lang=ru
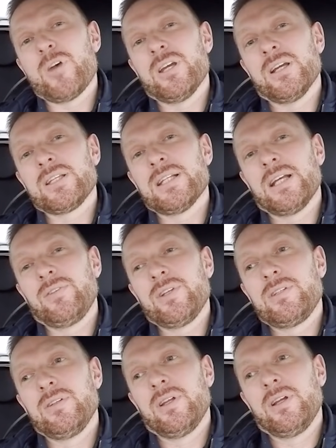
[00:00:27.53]
Э,
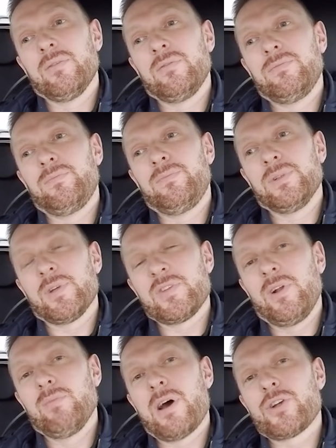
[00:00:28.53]
соответственно,
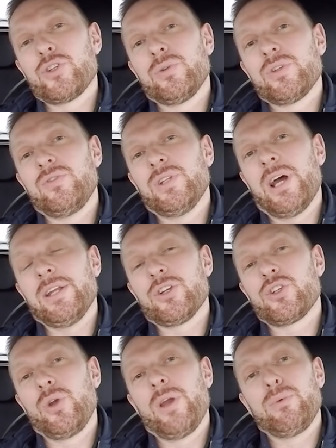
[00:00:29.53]
позвал барышню на
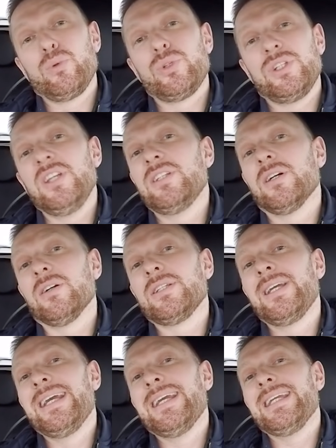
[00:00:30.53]
свидание. Что я буду с ней
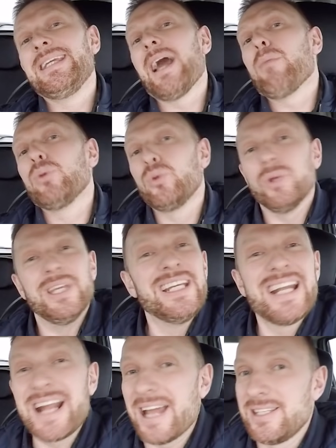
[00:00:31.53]
делать? Я буду
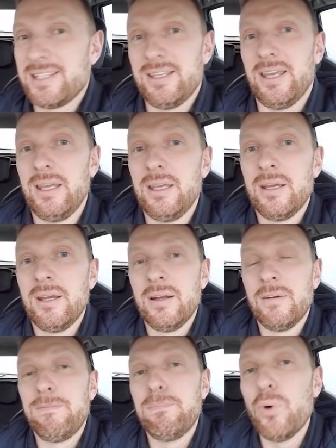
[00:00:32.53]
играть с ней
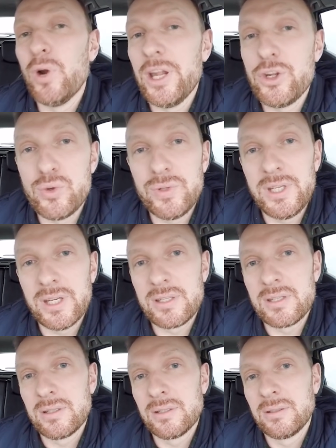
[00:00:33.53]
в поле
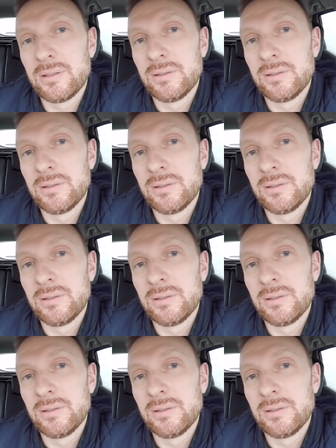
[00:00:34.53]
чудес.